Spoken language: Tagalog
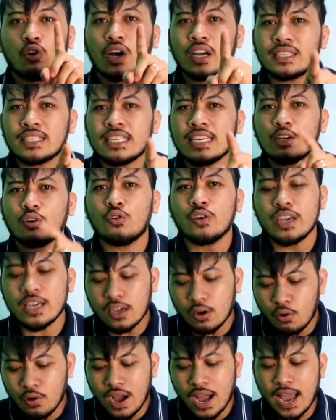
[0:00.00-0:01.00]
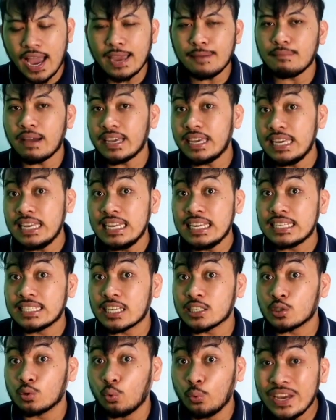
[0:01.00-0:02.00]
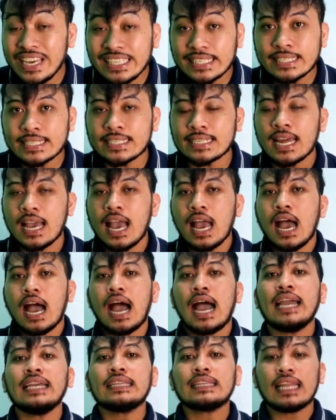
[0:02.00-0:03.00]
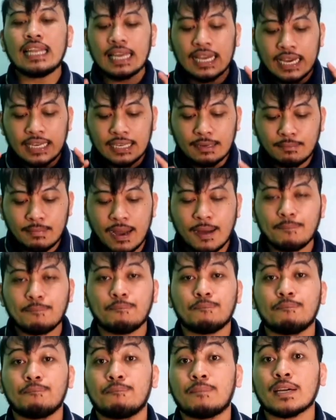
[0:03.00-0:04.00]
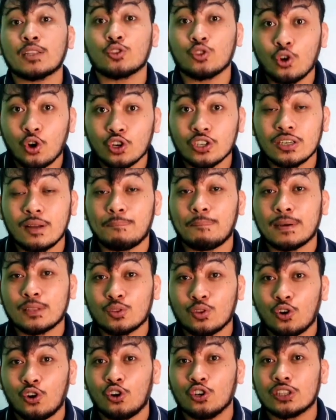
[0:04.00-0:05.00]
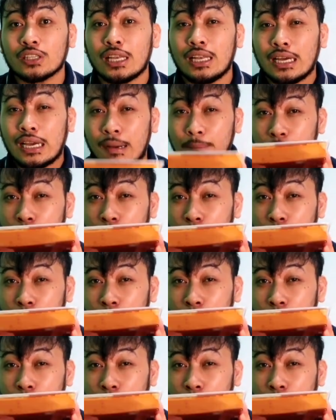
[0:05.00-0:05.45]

Kasi kung ikaw nga ay mahilig sa sweets, ay talaga namang patok na patok o talaga